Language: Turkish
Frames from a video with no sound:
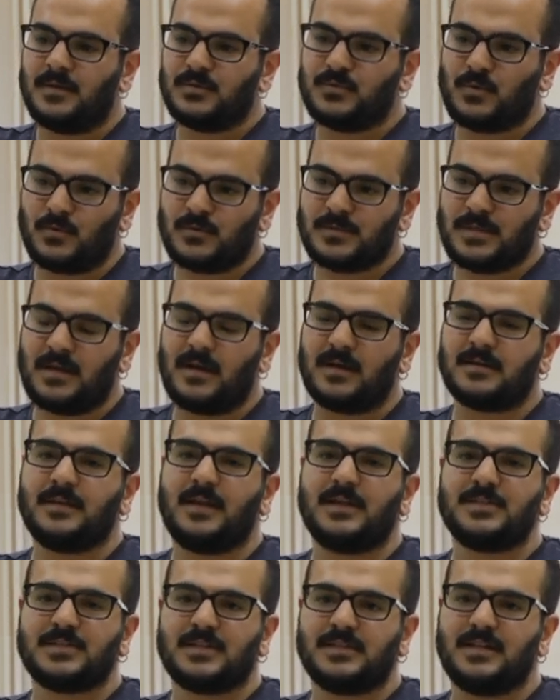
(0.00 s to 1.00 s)
Çok güzel
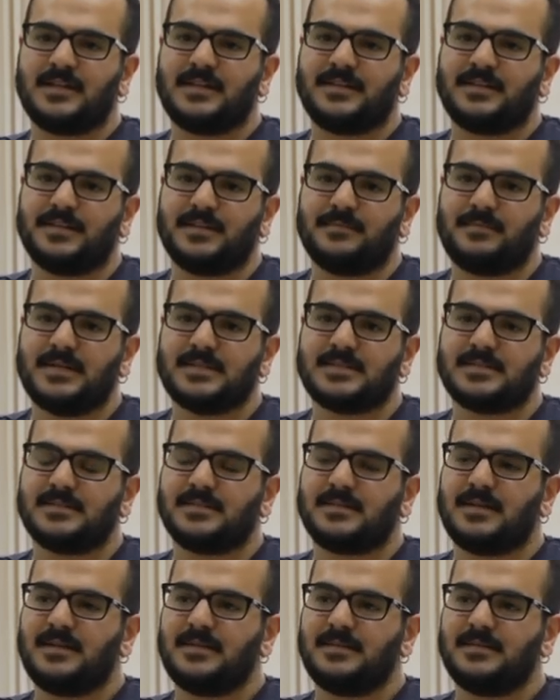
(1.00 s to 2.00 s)
arkadaşlıklar edindim
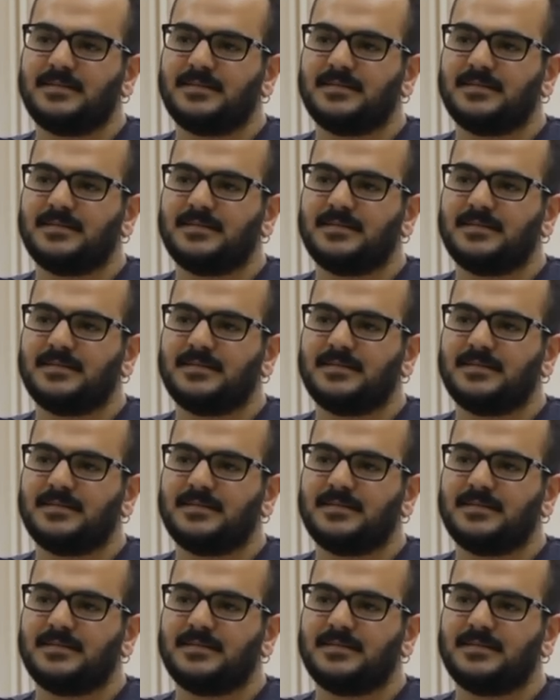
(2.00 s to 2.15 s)
aslında.